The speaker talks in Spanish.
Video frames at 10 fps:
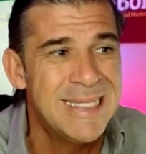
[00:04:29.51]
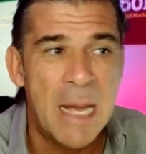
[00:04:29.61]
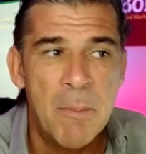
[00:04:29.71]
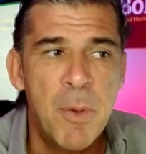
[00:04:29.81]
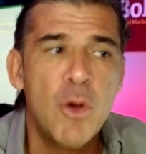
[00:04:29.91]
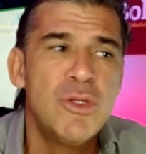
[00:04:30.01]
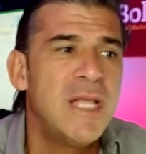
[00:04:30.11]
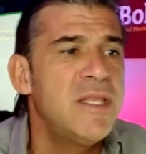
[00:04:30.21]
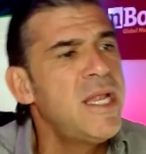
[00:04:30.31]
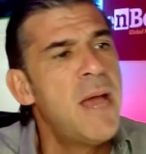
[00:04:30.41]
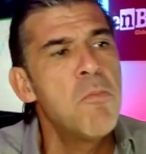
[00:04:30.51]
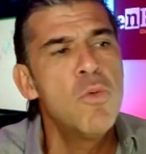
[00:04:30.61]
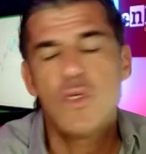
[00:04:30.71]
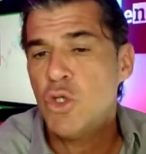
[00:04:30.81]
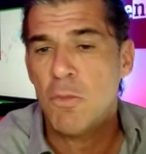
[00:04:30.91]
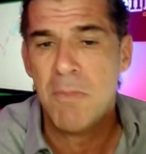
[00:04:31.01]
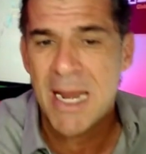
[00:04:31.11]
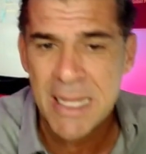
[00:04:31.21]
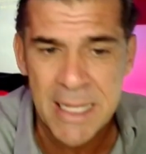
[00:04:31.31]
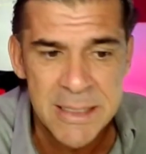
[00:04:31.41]
tampoco tendría mucho
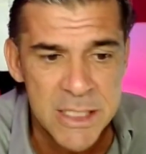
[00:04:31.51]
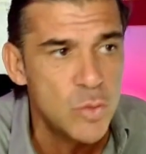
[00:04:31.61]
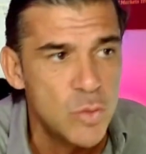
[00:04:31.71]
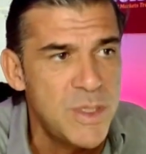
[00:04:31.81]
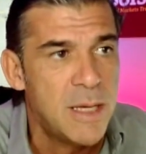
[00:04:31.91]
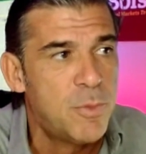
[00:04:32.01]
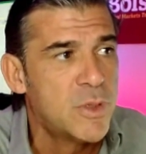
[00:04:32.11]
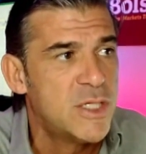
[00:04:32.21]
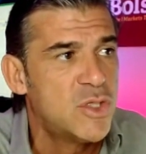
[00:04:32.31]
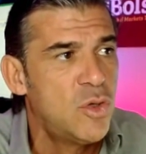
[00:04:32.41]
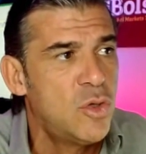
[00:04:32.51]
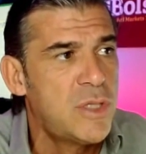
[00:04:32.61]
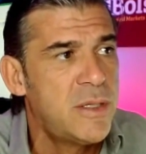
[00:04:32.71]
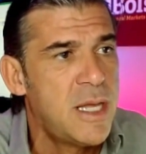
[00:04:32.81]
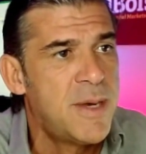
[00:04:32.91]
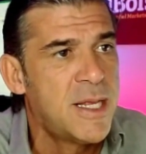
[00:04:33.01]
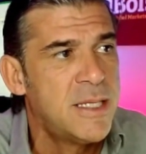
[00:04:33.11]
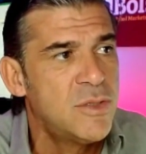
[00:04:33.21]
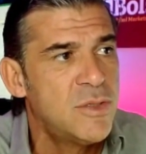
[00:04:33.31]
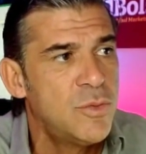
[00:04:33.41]
margen de subida, porque solo tendría
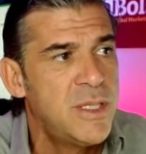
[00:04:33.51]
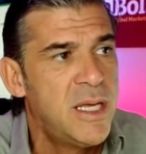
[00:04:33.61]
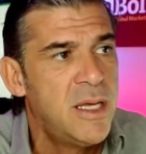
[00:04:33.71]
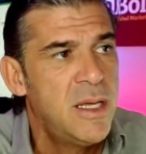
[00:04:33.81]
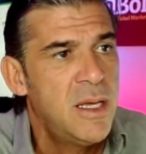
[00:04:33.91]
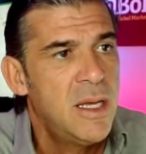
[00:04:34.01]
margen de subida